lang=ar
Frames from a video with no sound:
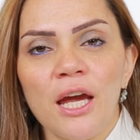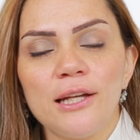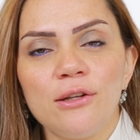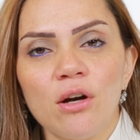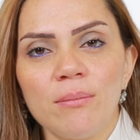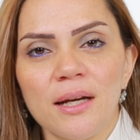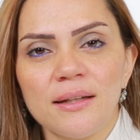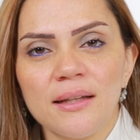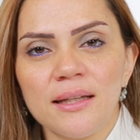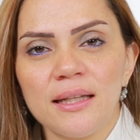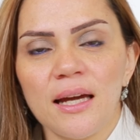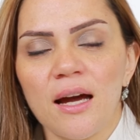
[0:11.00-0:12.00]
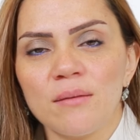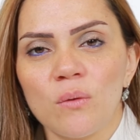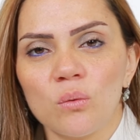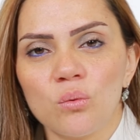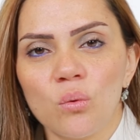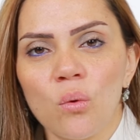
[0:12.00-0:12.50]
اليوم رح نحكي عن
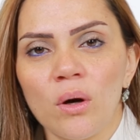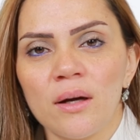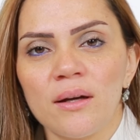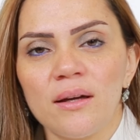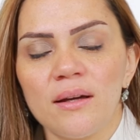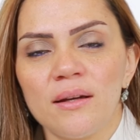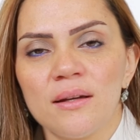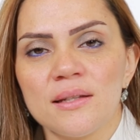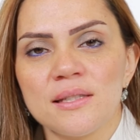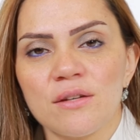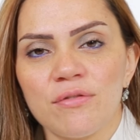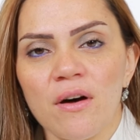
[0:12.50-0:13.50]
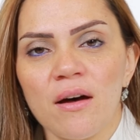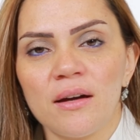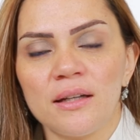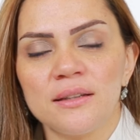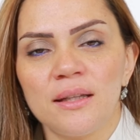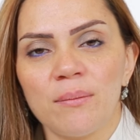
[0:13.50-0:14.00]
موضوع آه،
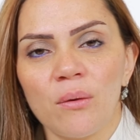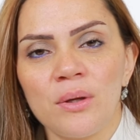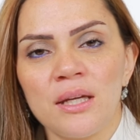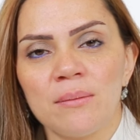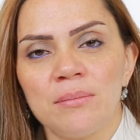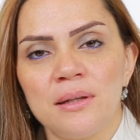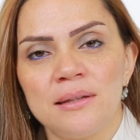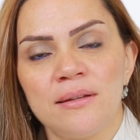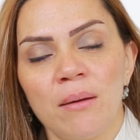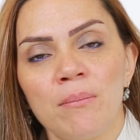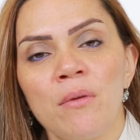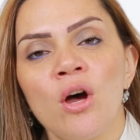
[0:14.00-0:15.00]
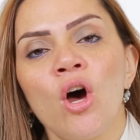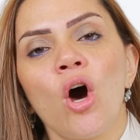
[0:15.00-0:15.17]
الصفائح الدموية بالدم